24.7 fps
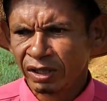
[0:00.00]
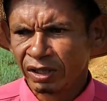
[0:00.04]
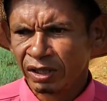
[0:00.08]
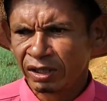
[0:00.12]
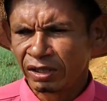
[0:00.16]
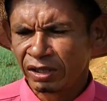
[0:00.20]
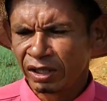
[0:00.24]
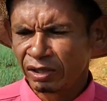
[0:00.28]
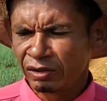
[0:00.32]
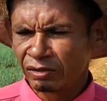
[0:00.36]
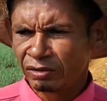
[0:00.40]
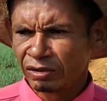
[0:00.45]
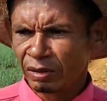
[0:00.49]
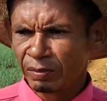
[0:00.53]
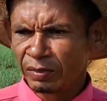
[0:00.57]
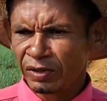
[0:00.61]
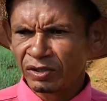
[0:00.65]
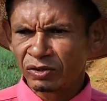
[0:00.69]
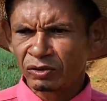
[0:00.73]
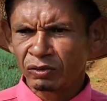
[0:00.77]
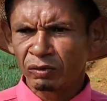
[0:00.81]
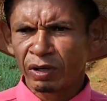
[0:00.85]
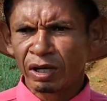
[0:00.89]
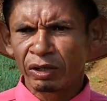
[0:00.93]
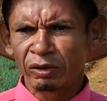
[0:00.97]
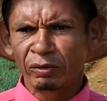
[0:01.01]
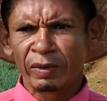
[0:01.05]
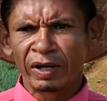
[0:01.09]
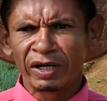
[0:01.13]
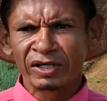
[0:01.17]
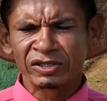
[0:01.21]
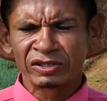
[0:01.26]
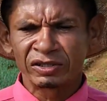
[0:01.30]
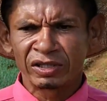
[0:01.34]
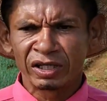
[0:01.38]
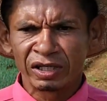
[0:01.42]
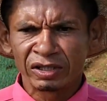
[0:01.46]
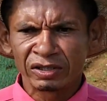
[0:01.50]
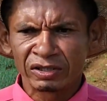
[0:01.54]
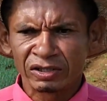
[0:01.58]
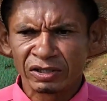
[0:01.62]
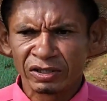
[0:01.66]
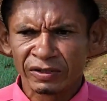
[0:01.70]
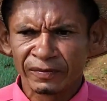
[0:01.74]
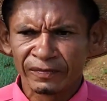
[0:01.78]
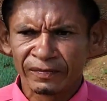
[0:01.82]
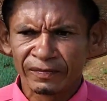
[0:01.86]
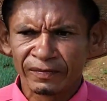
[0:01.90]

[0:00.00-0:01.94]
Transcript: que tem nos abençoado bastante.